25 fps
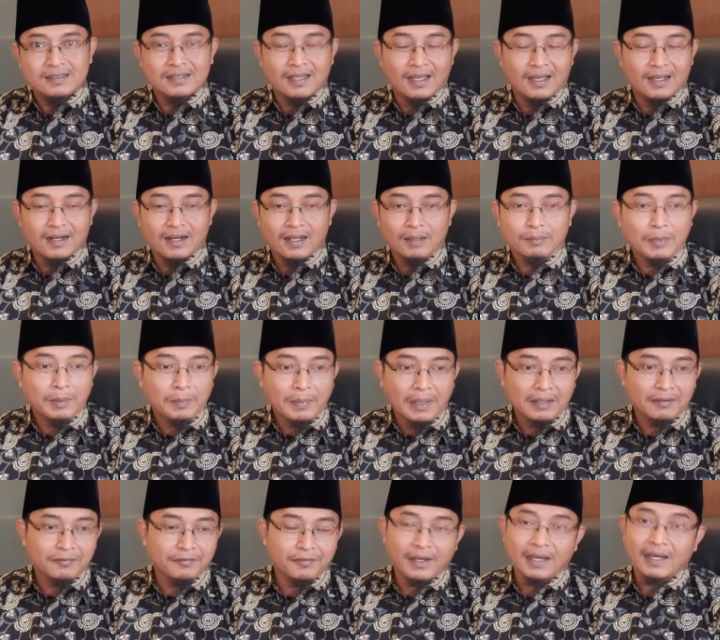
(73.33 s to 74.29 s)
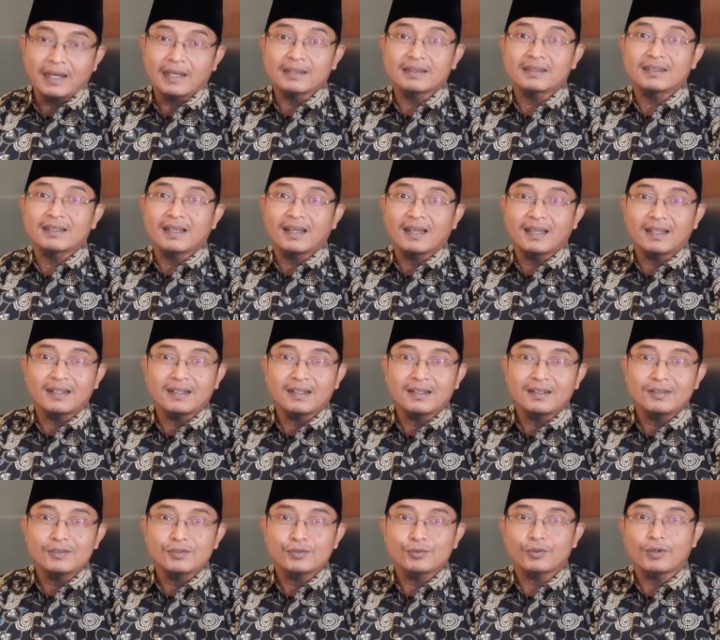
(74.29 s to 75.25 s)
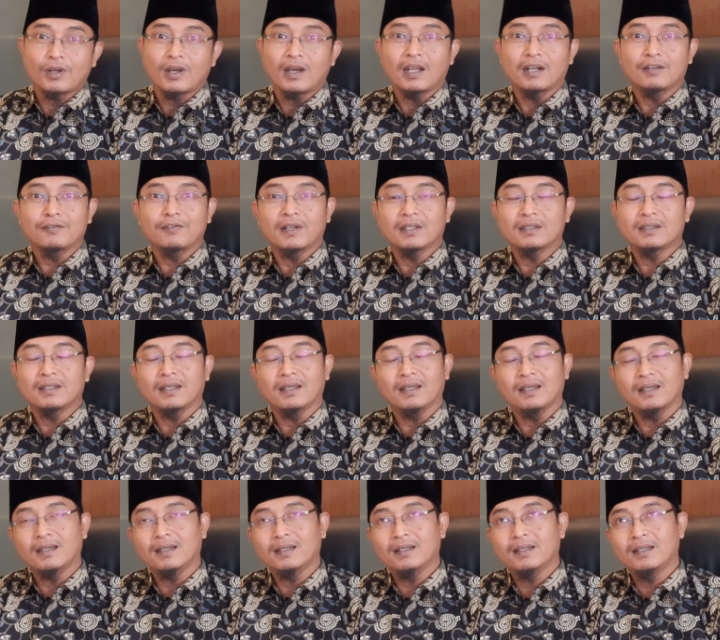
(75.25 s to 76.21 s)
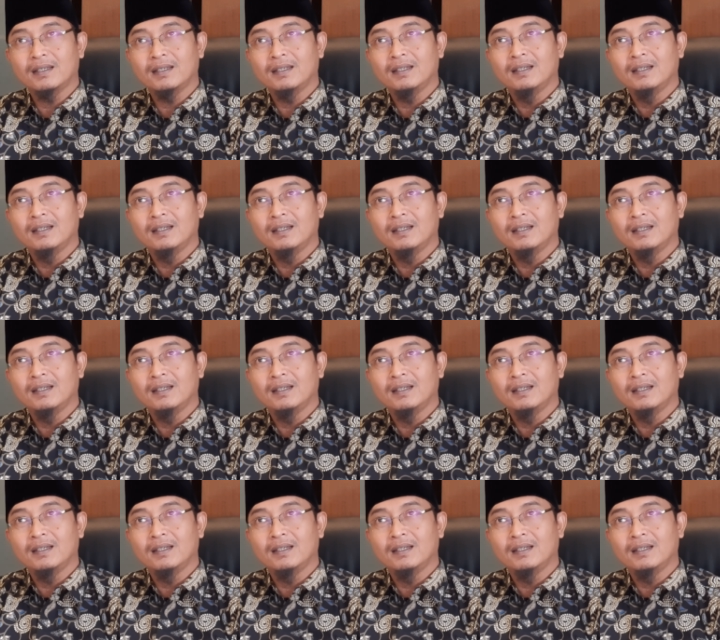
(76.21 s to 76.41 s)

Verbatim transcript: cara memanfaatkan surah Al-Fatihah